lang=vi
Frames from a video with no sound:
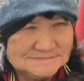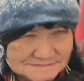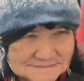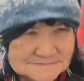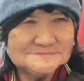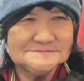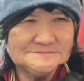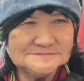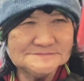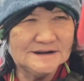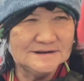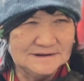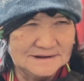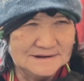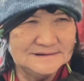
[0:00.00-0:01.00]
nữ yếu tụ
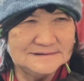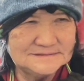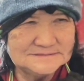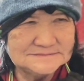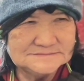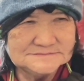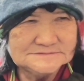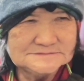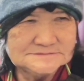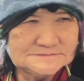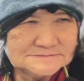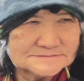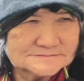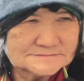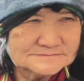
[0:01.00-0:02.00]
sĩ tư lo
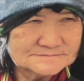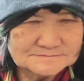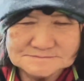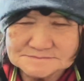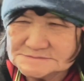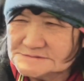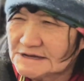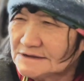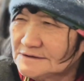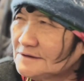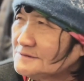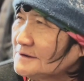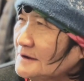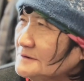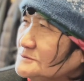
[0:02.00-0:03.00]
cá nữ một chỉ
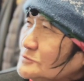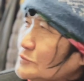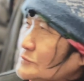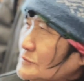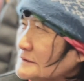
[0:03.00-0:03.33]
cơ ai